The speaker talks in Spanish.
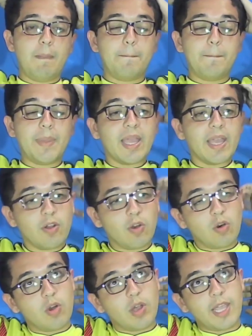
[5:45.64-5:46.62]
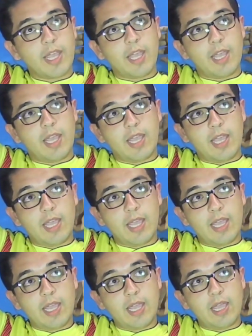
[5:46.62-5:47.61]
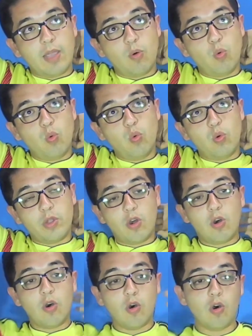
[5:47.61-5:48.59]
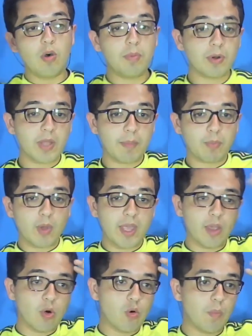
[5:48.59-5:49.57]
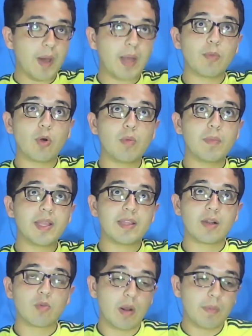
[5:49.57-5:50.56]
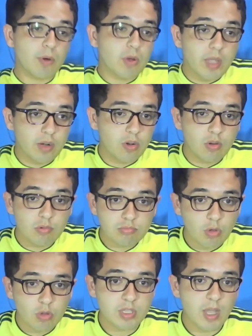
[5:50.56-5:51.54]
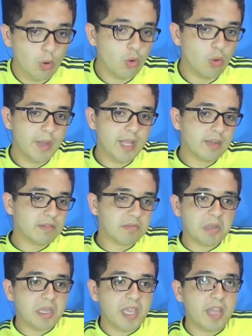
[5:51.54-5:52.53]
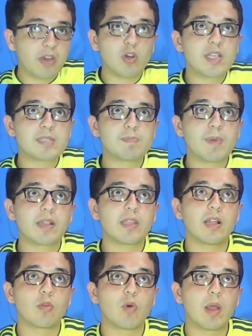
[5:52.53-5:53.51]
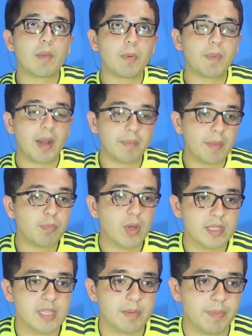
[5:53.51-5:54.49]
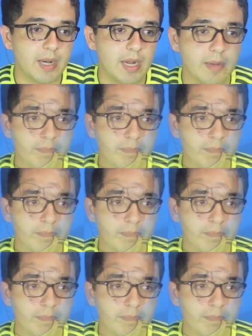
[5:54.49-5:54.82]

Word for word: Pero, eh, uy, ojo, ojo, porque puede ocupar volumen del cuerpo que no. O sea, volumen que no es parte del cuerpo, para mí puede ser penal.